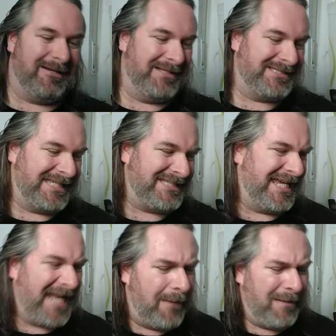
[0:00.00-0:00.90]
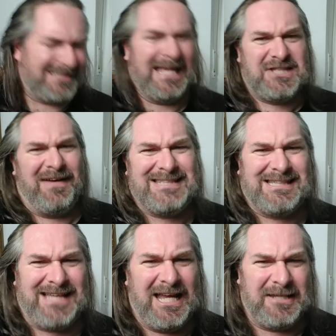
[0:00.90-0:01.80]
kann man es nicht sehen, aber es sind 20
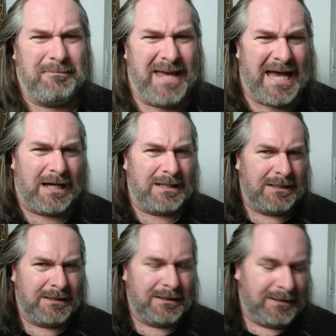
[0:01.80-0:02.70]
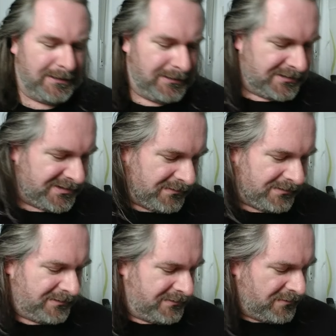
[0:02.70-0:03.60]
Seiten mehr. So,
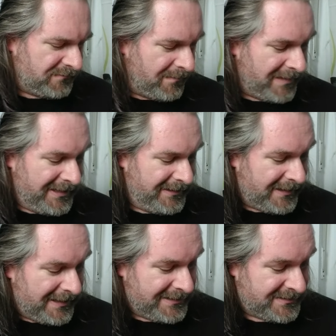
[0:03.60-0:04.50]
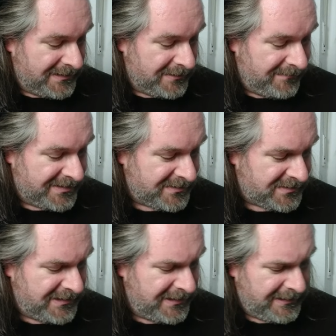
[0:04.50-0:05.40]
gucken wir mal hinten rein, so, da können wir es doch
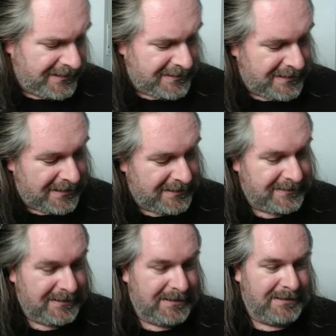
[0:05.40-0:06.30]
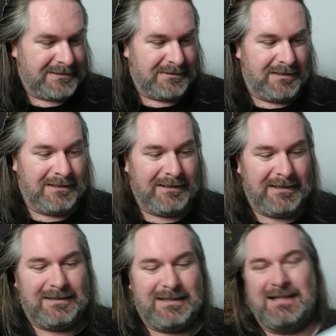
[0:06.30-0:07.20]
sehen, hier, da, so, hier,
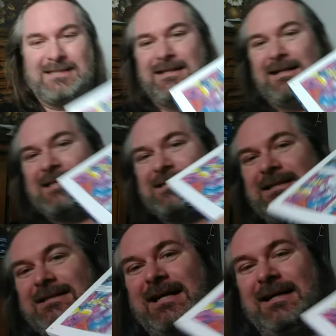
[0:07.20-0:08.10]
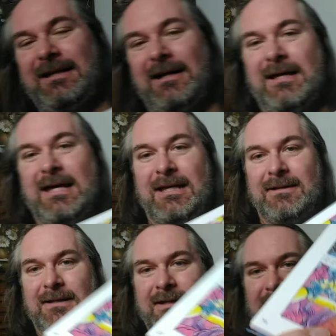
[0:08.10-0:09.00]
da ist die letzte Seite, hier,
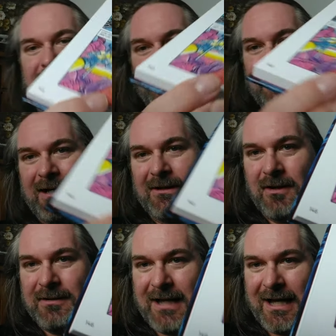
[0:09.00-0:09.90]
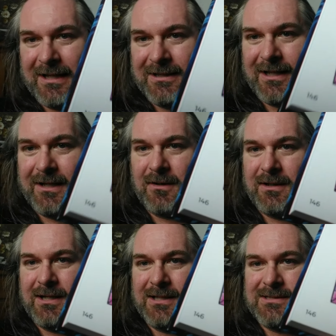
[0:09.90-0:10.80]
hinten, da, könnt, da, da könnt
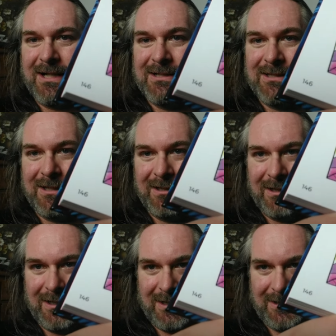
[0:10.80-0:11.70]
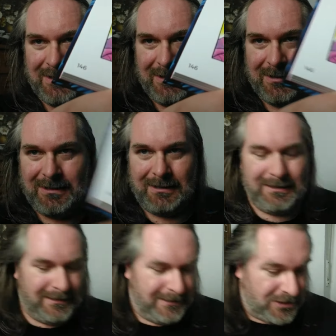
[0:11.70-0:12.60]
ihr die Zahl sehen, ja,
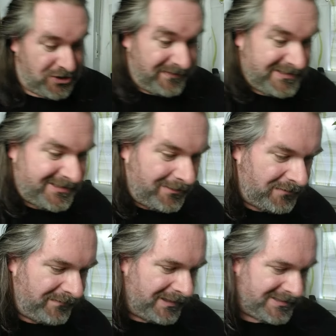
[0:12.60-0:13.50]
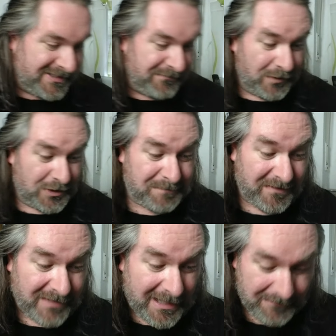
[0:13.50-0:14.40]
ich schwitze auch wieder, es ist furchtbar
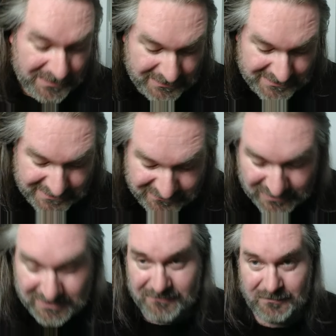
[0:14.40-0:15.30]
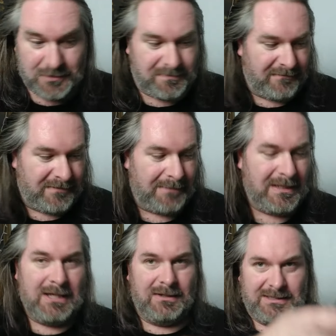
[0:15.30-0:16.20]
warm, ne, es ist wirklich furchtbar warm,
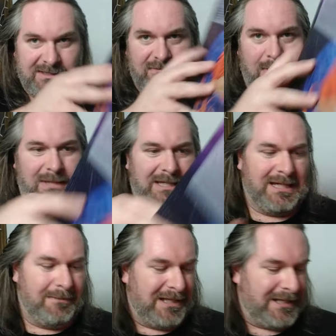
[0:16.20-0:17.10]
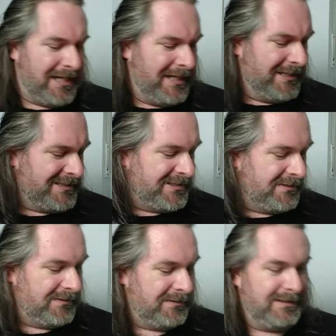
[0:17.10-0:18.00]
jetzt gehen wir mal hier, Band 1,
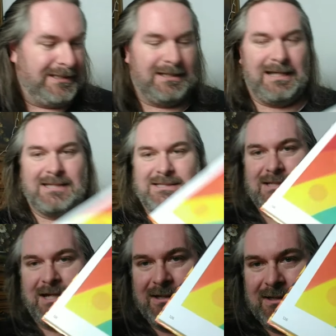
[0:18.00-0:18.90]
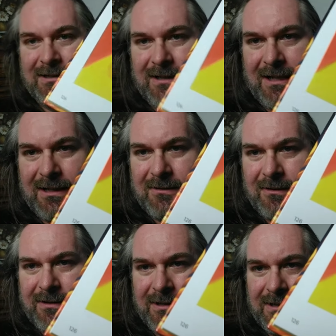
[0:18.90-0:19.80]
so, hier, letzte Seite, da
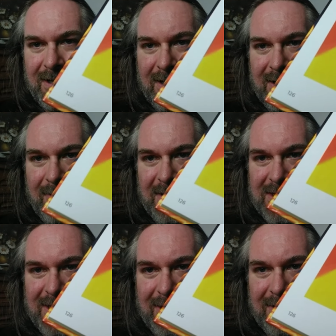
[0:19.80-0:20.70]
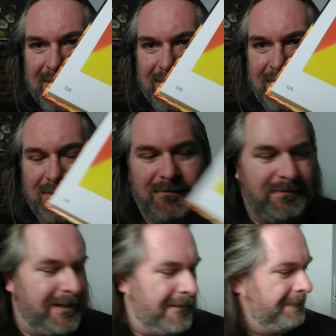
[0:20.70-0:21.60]
könnt ihr, ja, kann man sehen, da
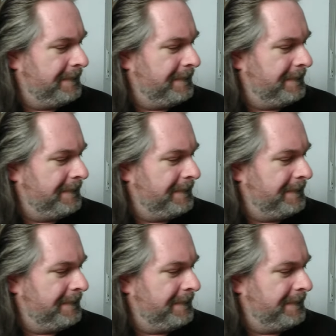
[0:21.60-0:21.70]
ungefähr,